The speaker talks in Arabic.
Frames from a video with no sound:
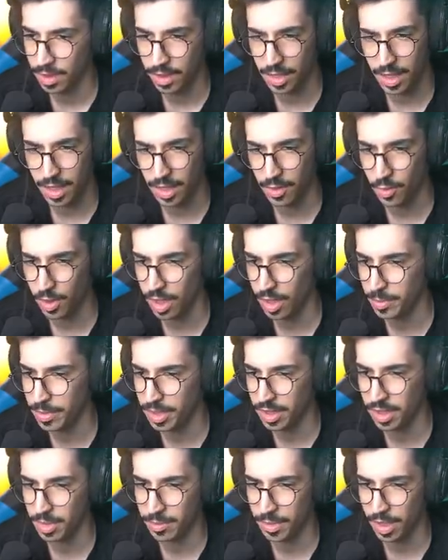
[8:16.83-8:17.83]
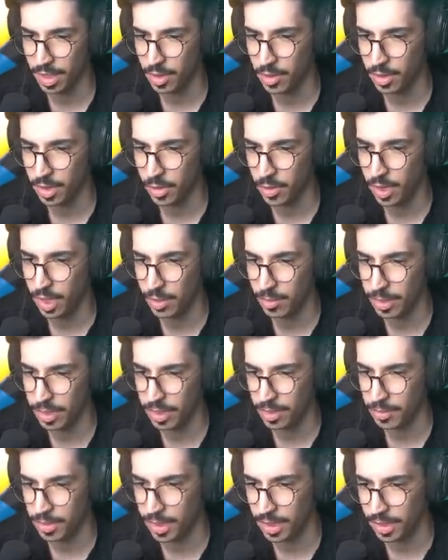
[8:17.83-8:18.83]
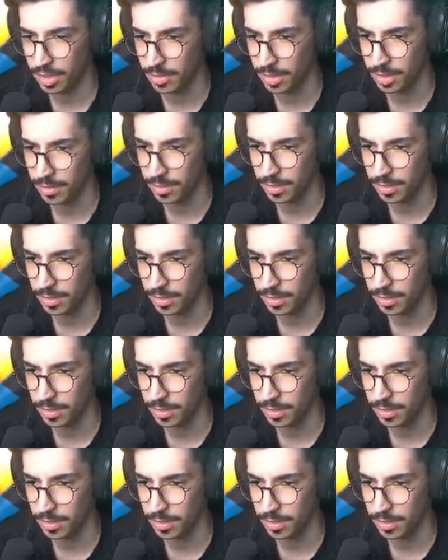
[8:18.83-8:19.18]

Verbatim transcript: والله بينكمنا خوينا والله بينكمنا يا شباب